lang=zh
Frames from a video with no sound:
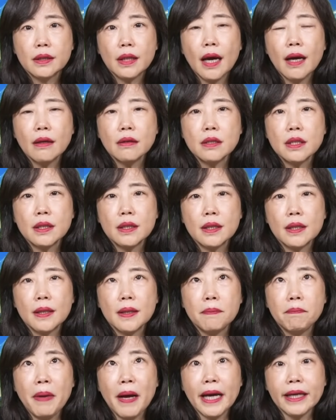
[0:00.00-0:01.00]
当这
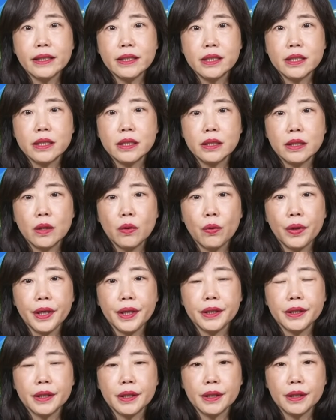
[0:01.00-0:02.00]
个拜席
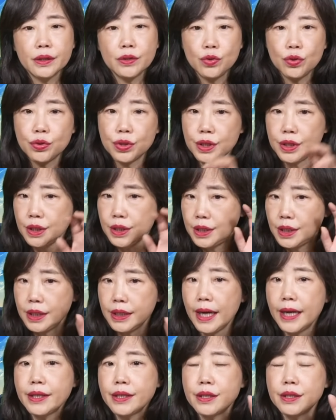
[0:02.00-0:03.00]
会呢，就是已经
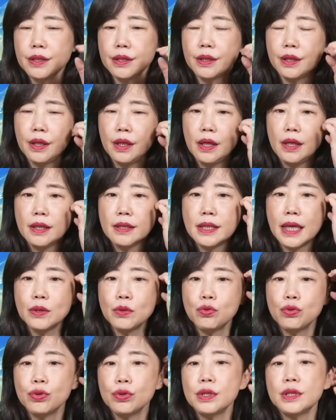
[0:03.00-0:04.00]
开始
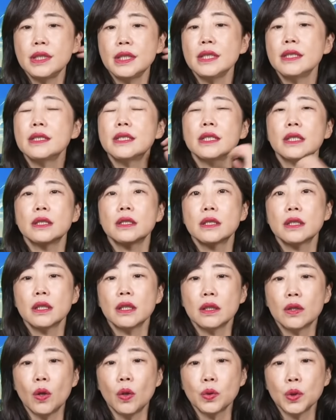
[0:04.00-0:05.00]
再去进行这
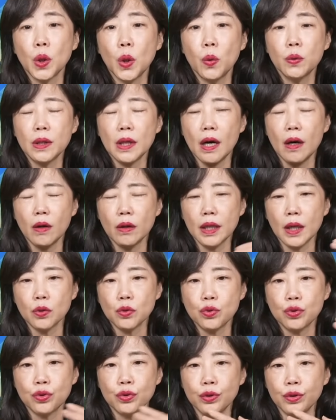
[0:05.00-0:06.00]
个沟通，然后
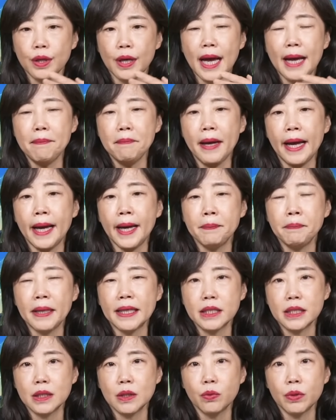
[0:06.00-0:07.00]
要去安排
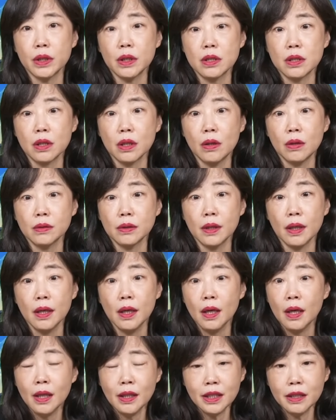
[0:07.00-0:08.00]
拜席会的时候呢，
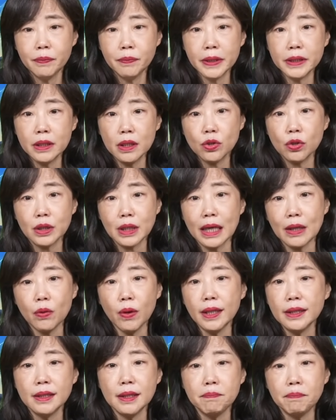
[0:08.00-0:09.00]
日本呢就赶
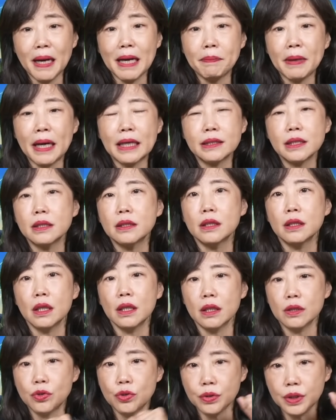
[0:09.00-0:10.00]
快呢巴巴着
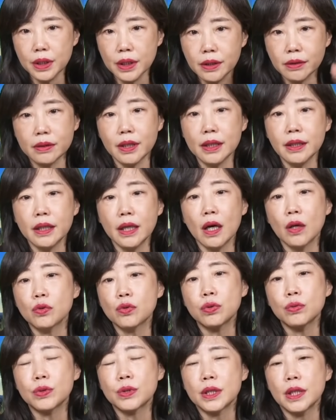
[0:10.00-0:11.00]
呢，就一定要
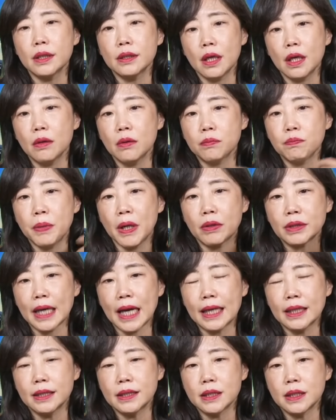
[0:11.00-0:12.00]
促成，然后表
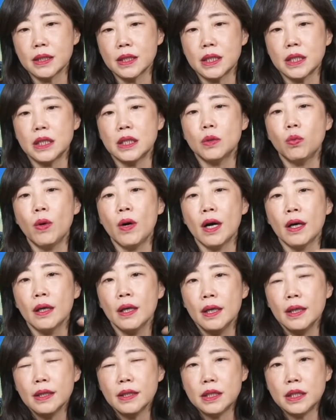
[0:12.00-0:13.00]
达了这个期望，
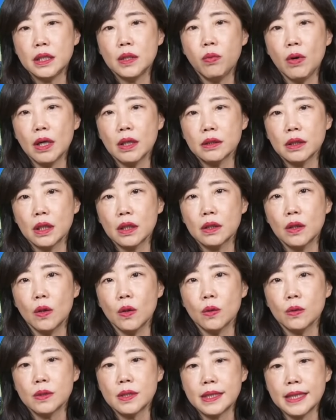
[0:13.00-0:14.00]
希望能
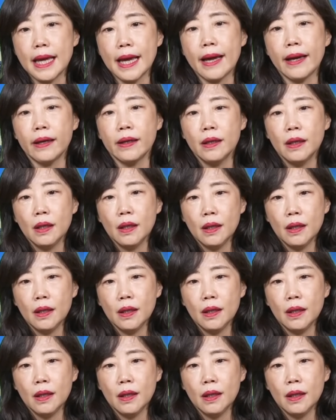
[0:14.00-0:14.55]
够在。